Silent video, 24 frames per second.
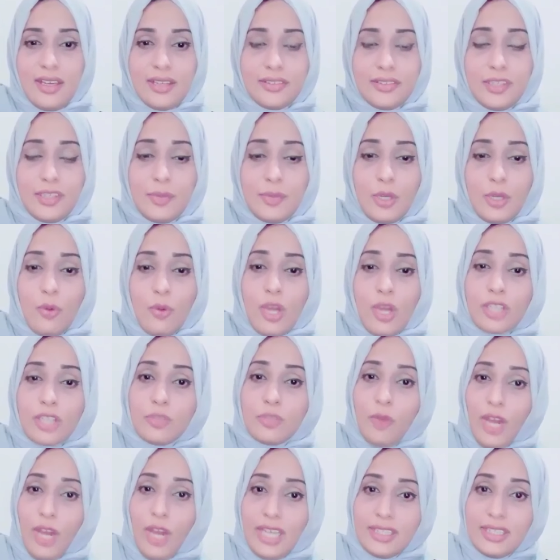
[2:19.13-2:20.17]
ضمن وقت
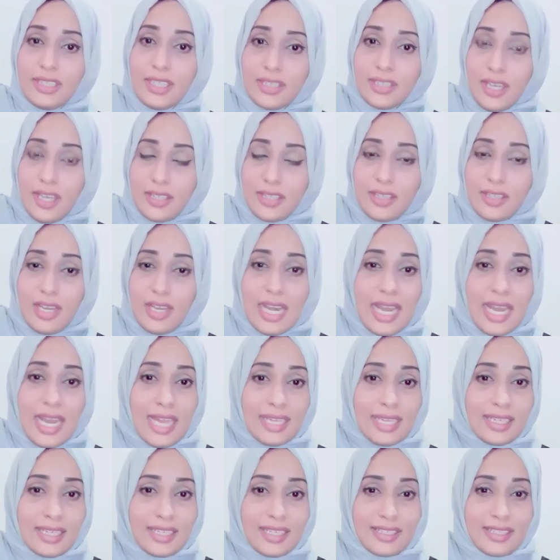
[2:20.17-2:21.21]
محدد أيضا
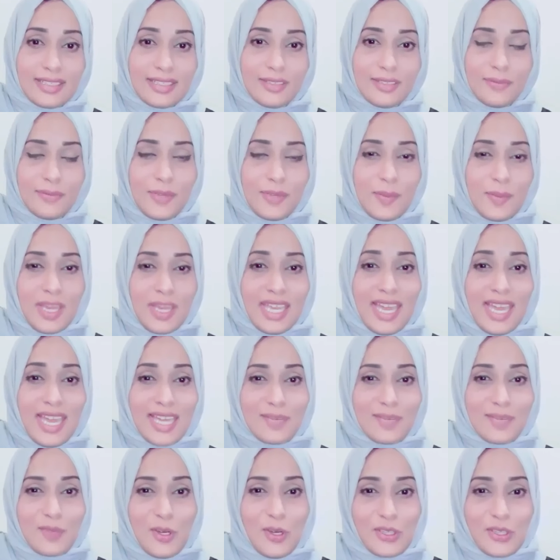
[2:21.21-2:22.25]
لكن في
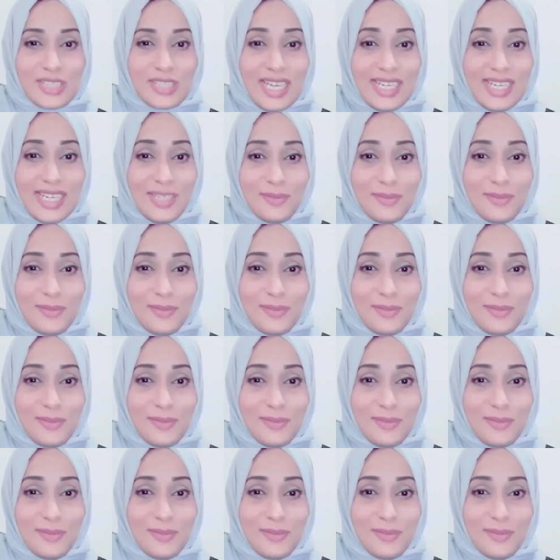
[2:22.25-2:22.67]
مكان مختلف